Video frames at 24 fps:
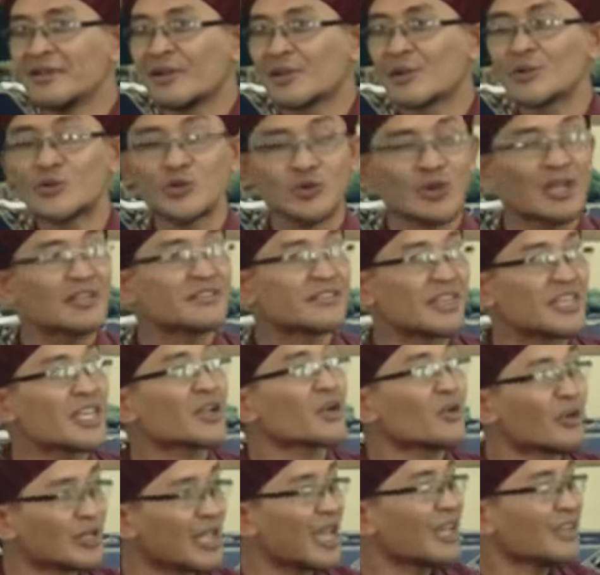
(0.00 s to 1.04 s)
Rujukan saya
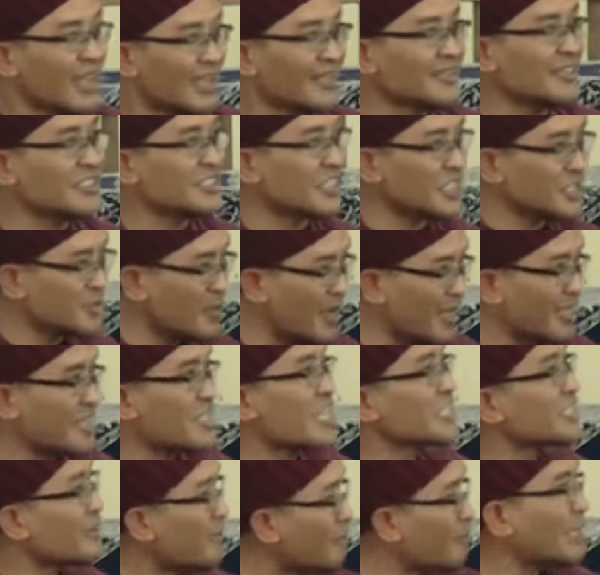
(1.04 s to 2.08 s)
Quran, hadis, isma
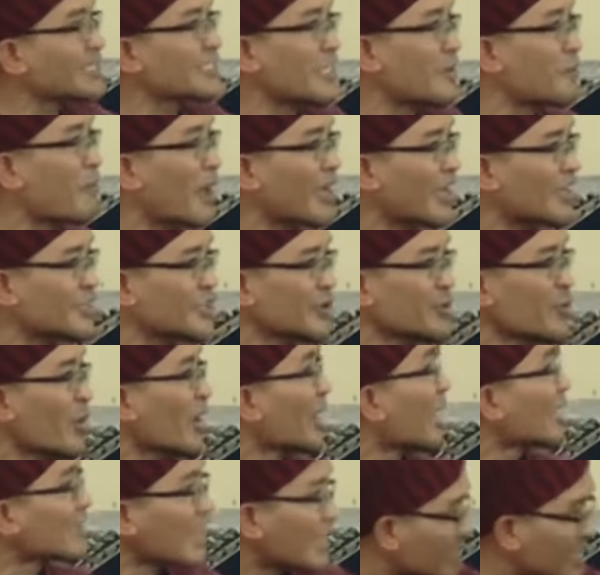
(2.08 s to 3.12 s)
qiyas empat saya pakai semua,
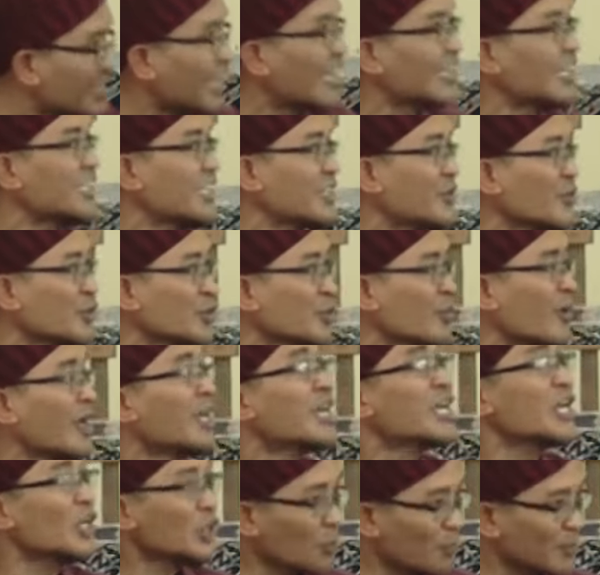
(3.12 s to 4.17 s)
nggak tak tinggalin itu semua.
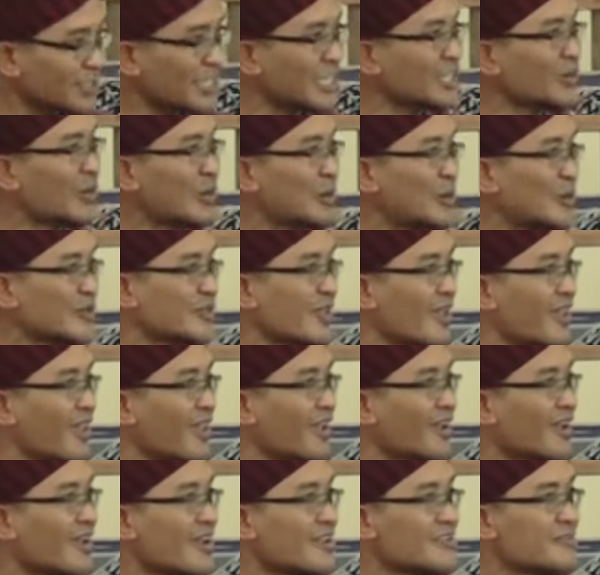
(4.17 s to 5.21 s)
Itu pesan guru saya.
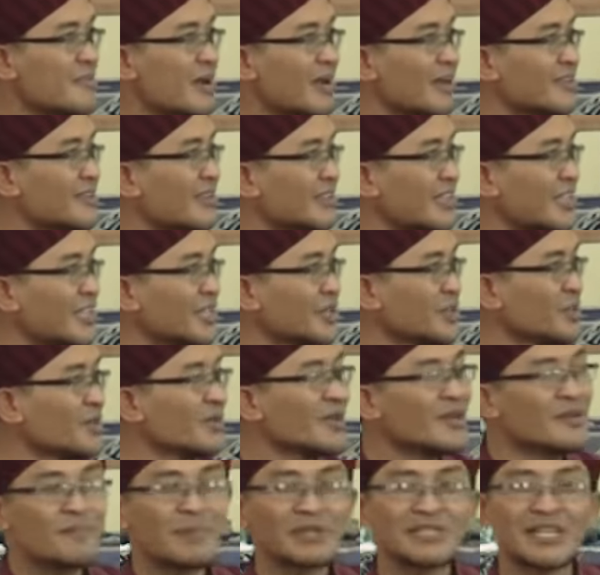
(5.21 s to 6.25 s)
Maka dari itu
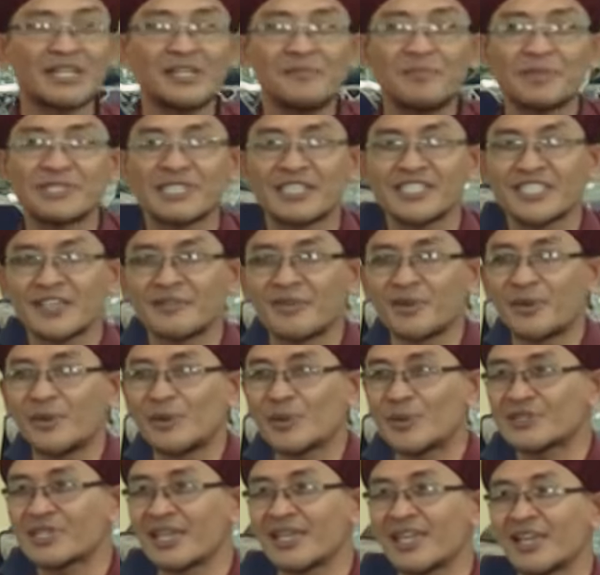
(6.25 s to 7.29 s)
pernah dipesan sama
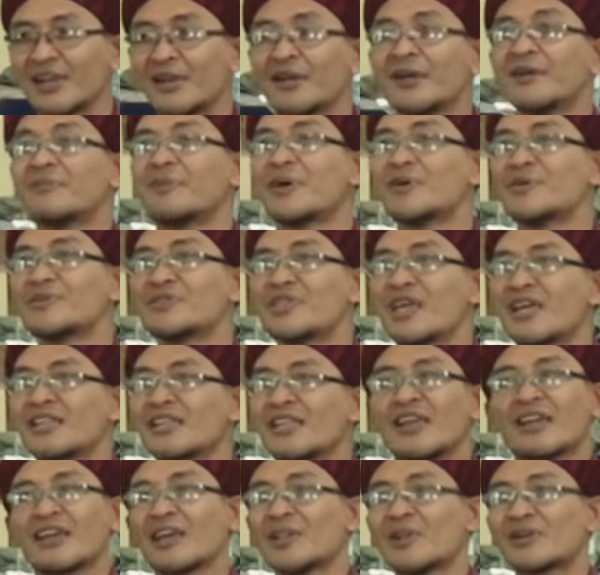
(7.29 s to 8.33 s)
guru saya,
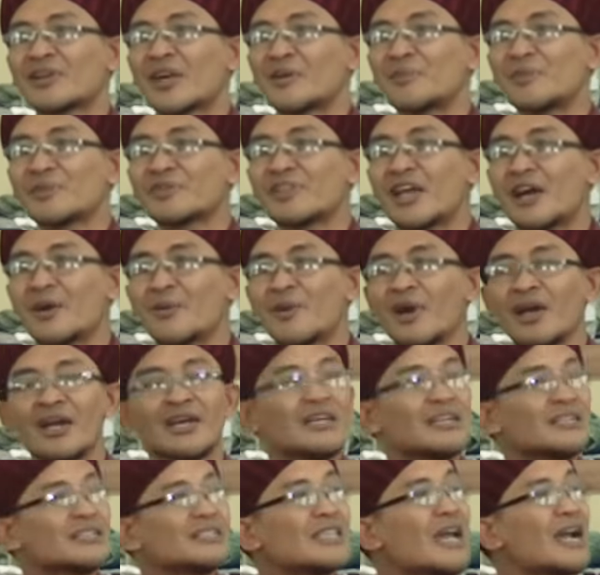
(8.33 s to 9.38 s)
Fauzan, kalau kamu
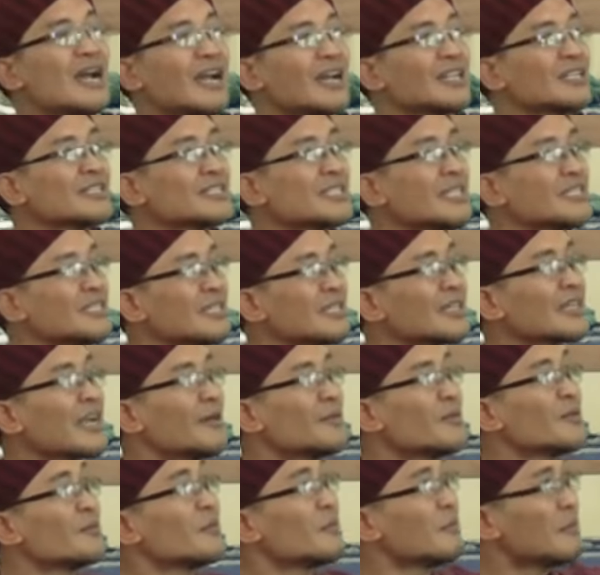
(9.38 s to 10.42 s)
dakwah jangan seneng
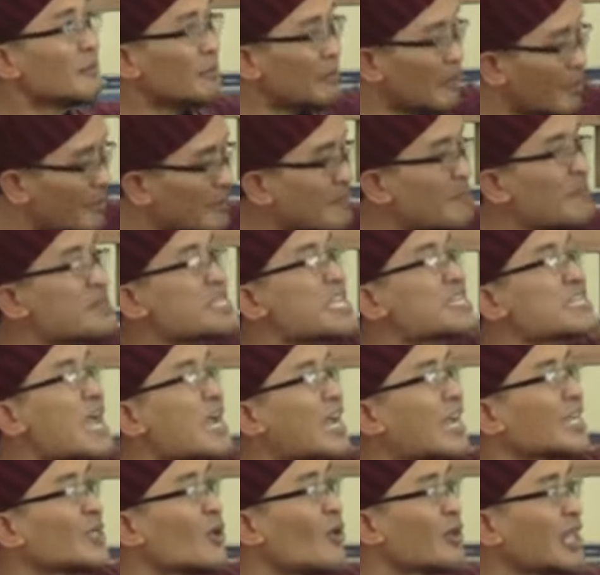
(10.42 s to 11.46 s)
kamu
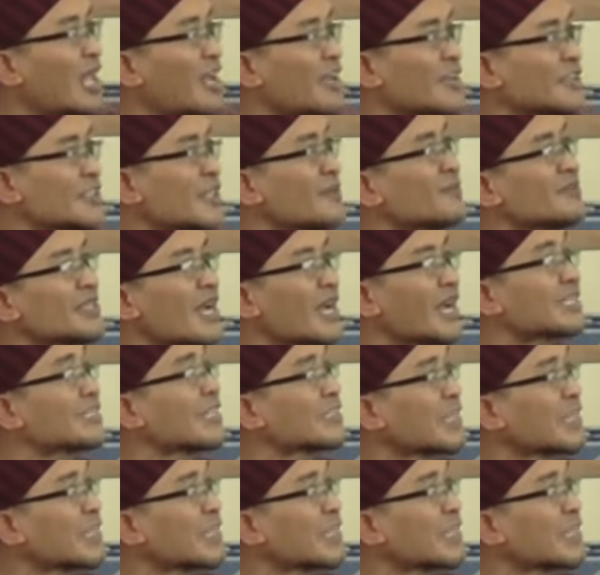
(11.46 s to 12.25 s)
menyenangkan orang Islam, jangan.